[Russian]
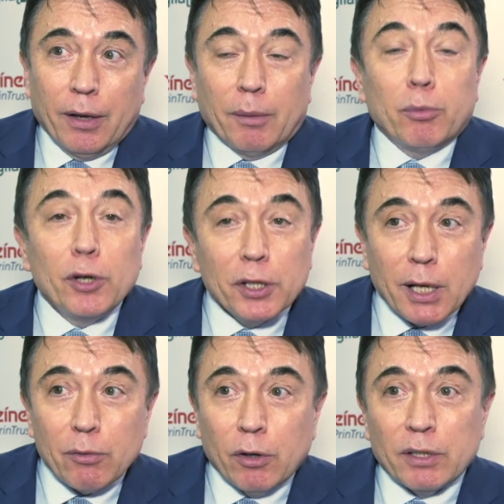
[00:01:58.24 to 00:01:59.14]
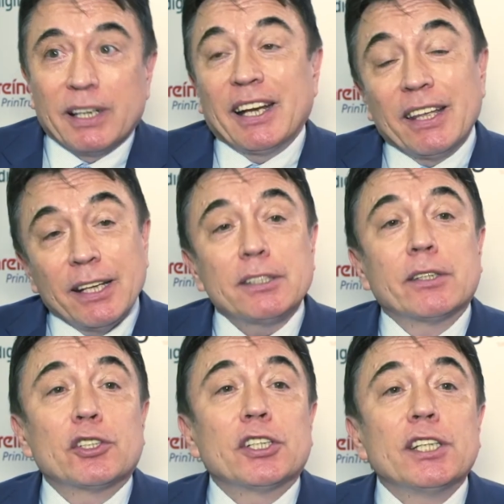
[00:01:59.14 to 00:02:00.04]
Более того, клиент
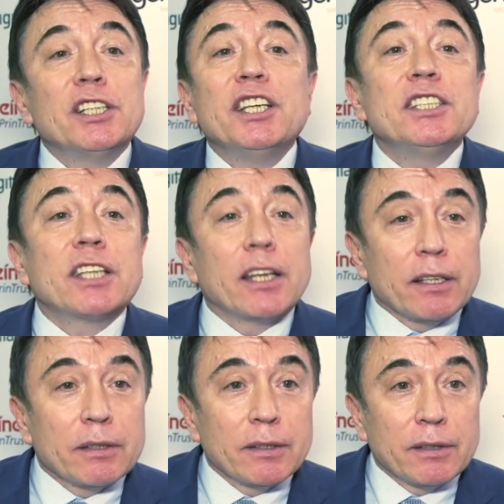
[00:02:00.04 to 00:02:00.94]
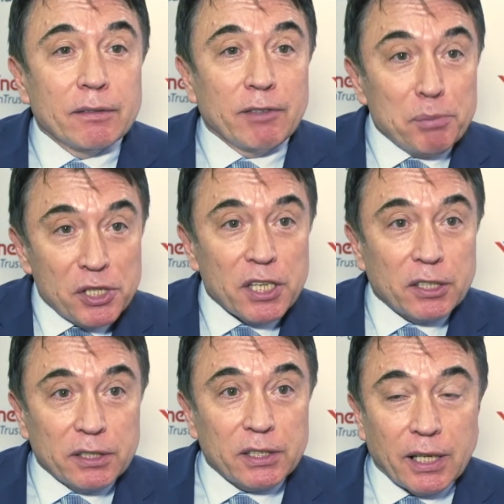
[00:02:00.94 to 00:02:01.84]
совершенно не искренен в общении
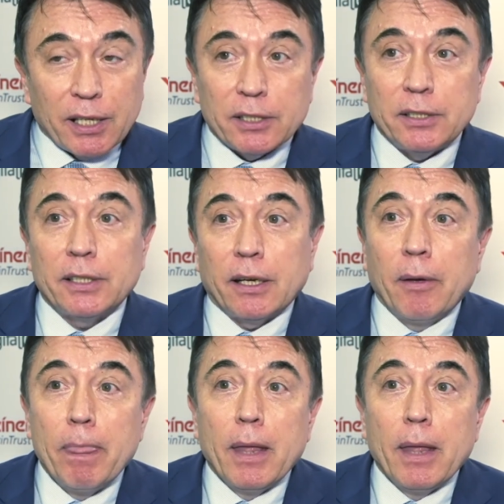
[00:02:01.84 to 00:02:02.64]
к социальных сетях.